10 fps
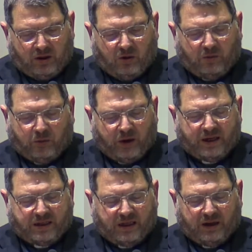
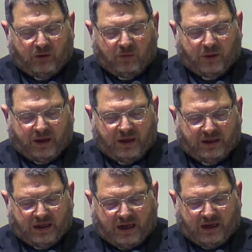individualismo
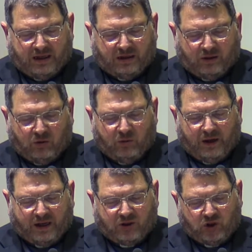e nemmeno
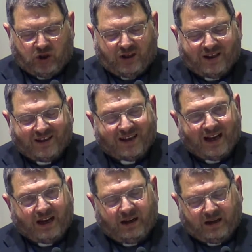
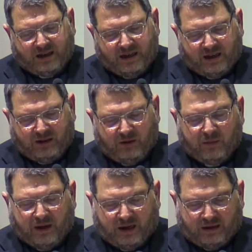massificazione dall'altro. Io
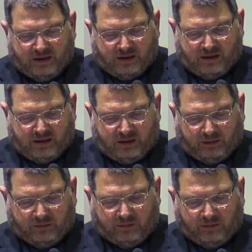direi il servizio
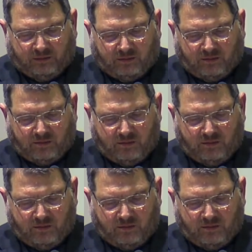alla verità,